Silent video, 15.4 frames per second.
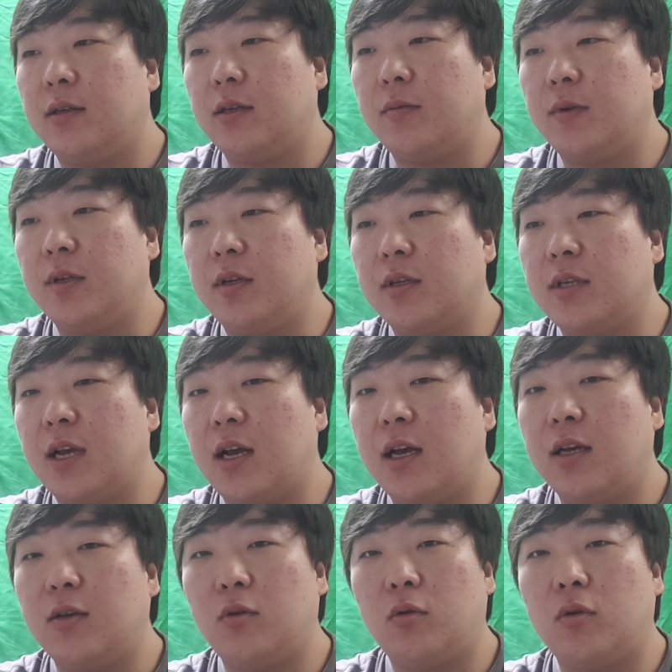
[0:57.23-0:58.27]
이번
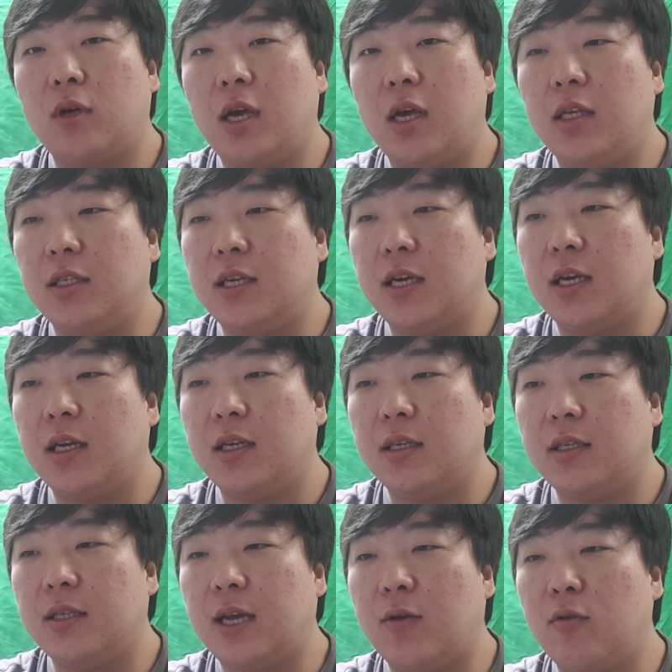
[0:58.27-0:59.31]
영상 이렇게 이제
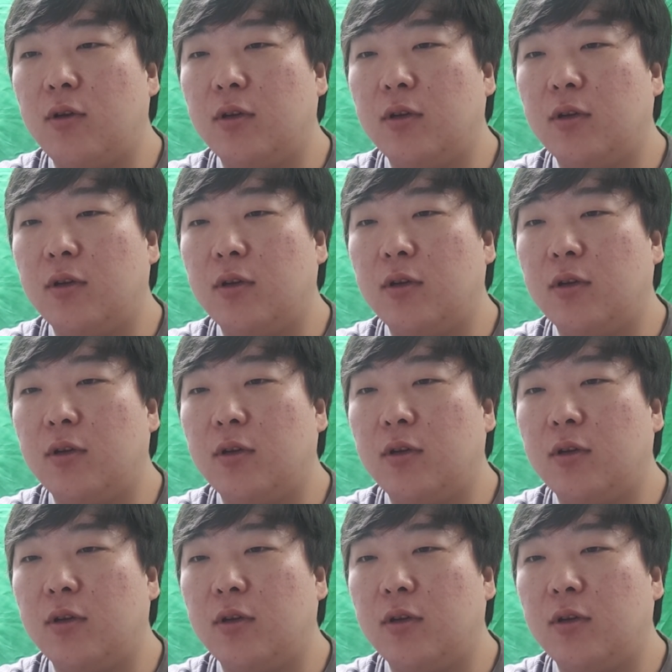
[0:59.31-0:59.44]
사고